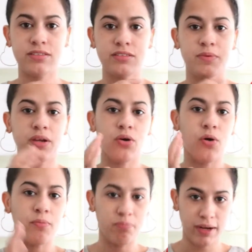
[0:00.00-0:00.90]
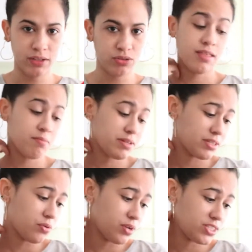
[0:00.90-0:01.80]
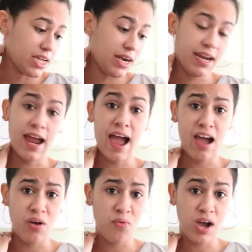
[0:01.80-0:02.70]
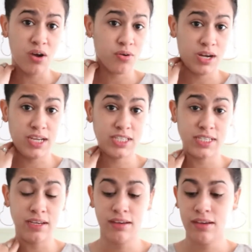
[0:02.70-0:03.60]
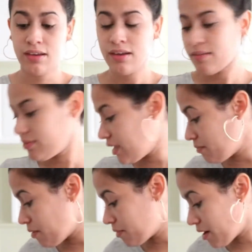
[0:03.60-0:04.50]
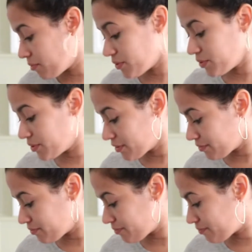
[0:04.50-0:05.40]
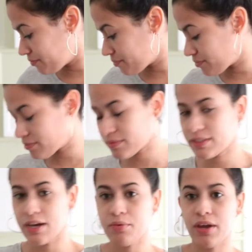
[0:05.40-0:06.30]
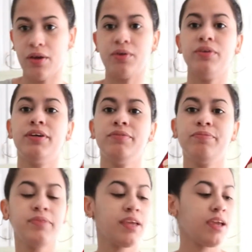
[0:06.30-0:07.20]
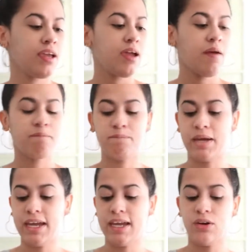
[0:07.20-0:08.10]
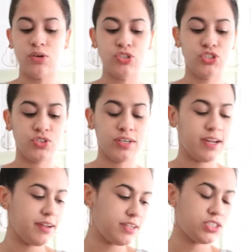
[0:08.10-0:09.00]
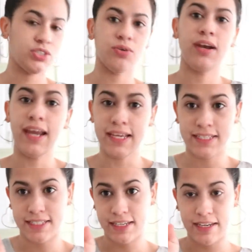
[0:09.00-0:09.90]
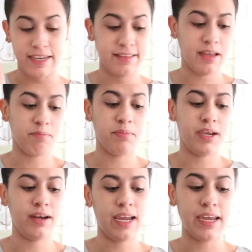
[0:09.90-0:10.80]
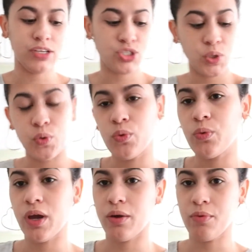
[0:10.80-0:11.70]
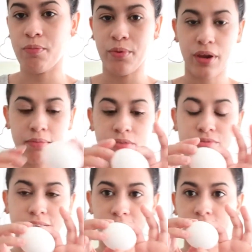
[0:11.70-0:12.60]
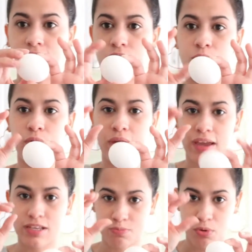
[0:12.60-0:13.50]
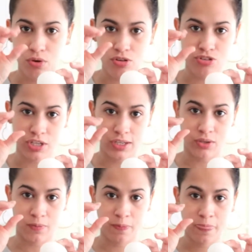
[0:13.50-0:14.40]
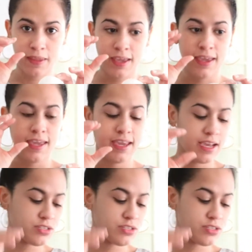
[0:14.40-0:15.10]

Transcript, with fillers: Estos vieron completo. Nada más tengo que echarle agua o leche. Dime, mi amor. Ya voy ahora. Pero yo le he hecho leche y también le he hecho un huevo porque me gusta que quede como esponjoso y